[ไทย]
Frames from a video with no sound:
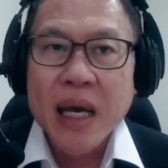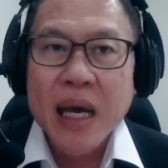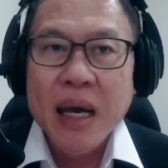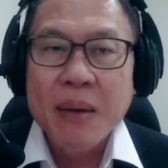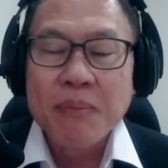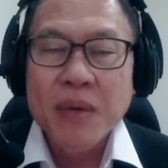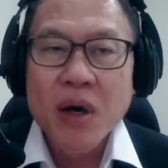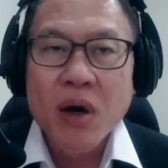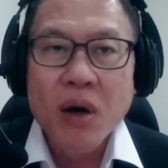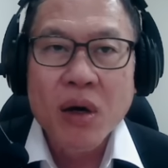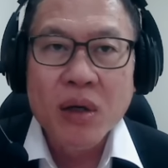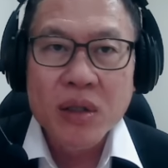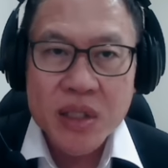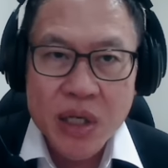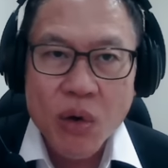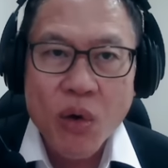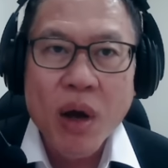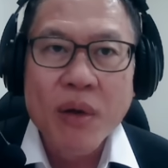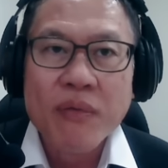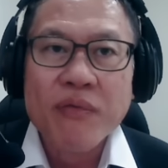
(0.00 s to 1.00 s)
นี้ครับก็
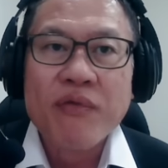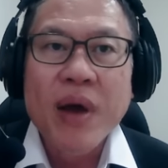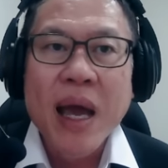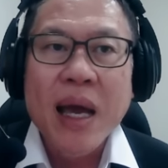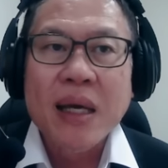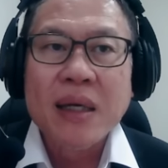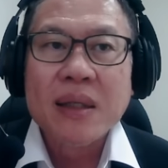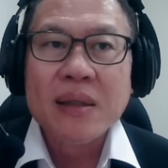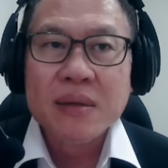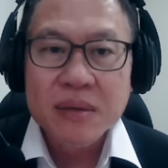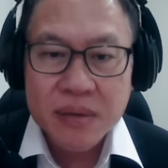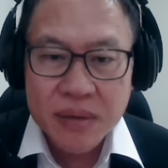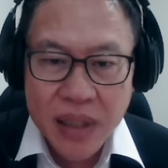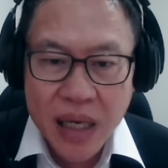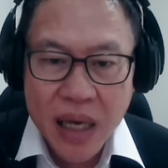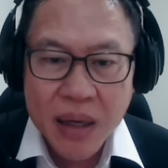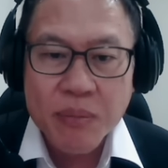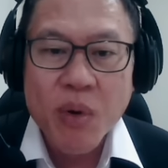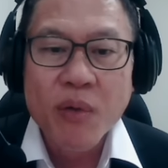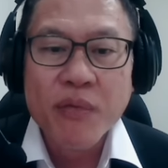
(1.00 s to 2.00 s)
เซลล์ออนแฟกต์
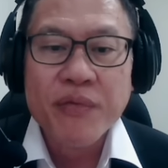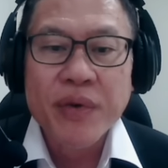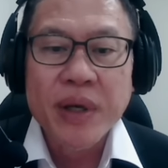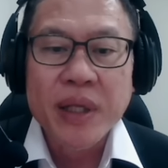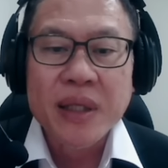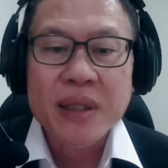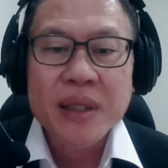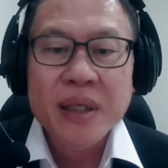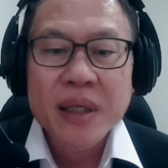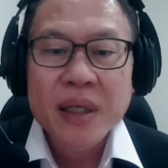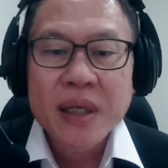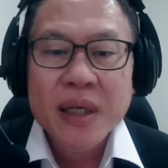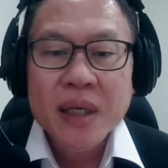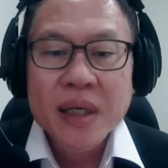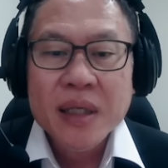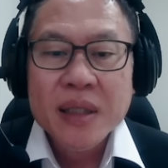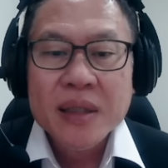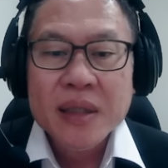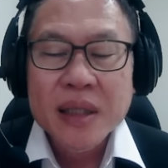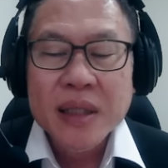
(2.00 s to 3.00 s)
เทคโปรฟิต
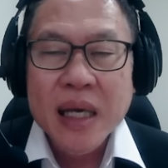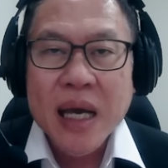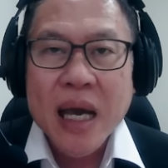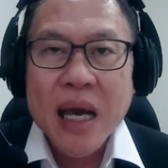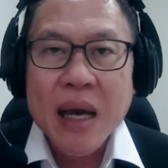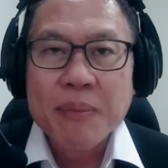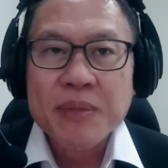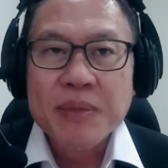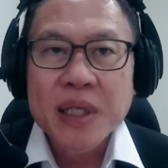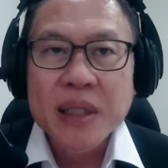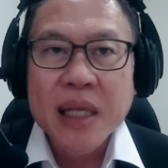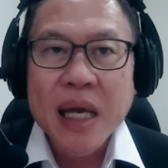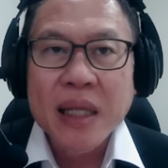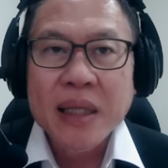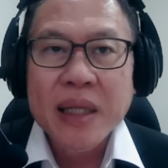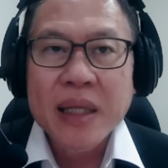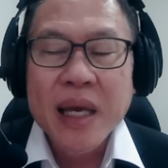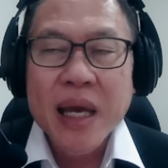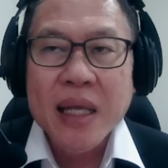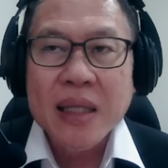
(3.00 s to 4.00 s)
นะครับฉะ
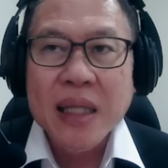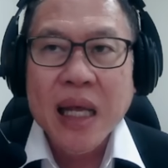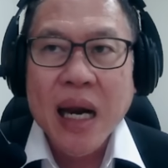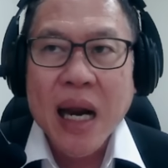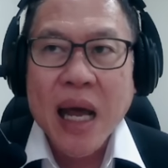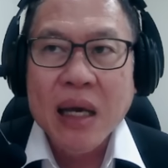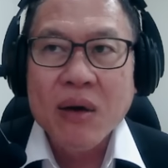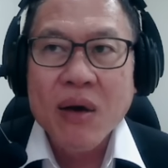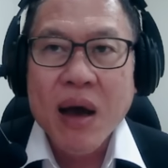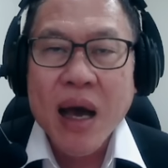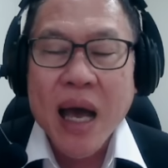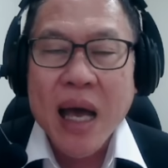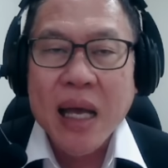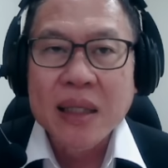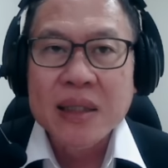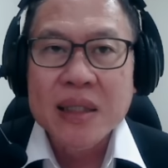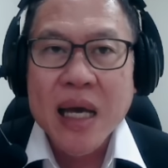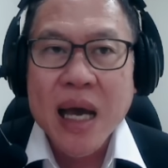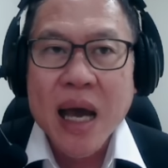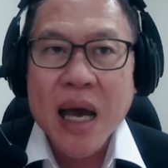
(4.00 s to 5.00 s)
นั้นเนี่ยตลาดก็
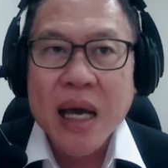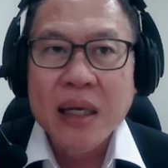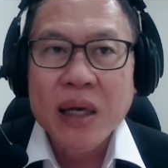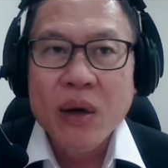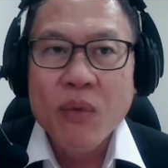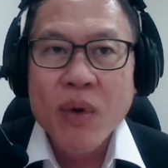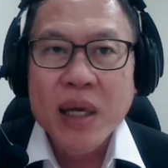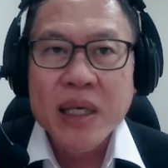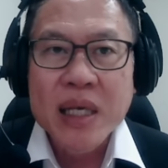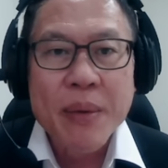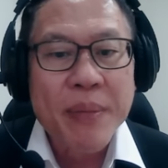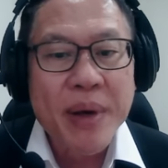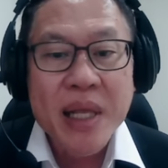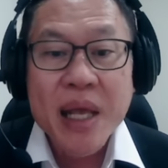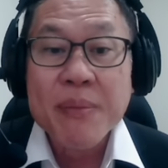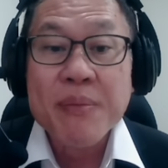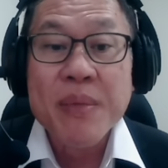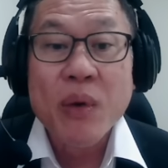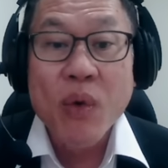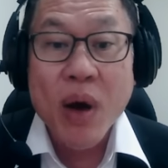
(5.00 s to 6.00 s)
อาจจะเรียกว่ายังไม่
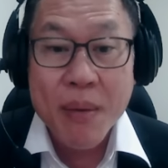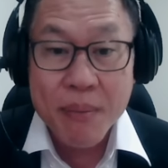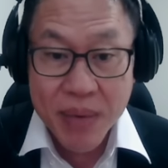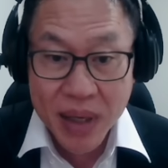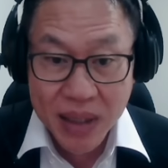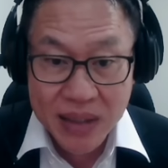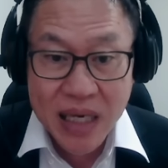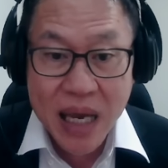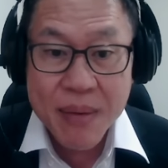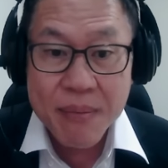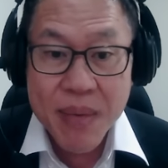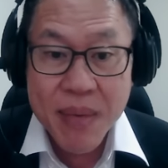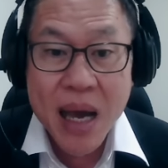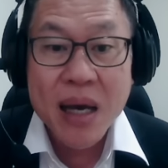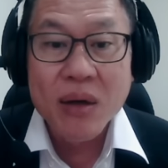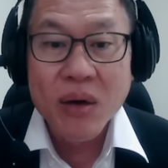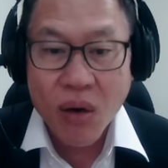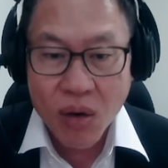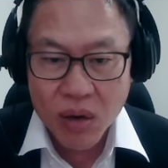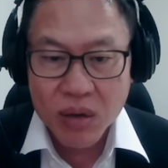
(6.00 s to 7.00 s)
ได้มีความมั่นใจ
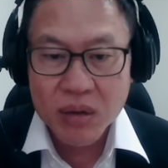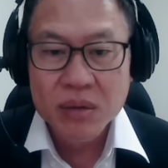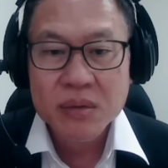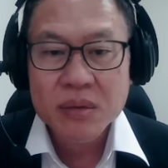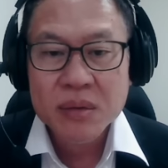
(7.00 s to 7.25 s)
มากหรอก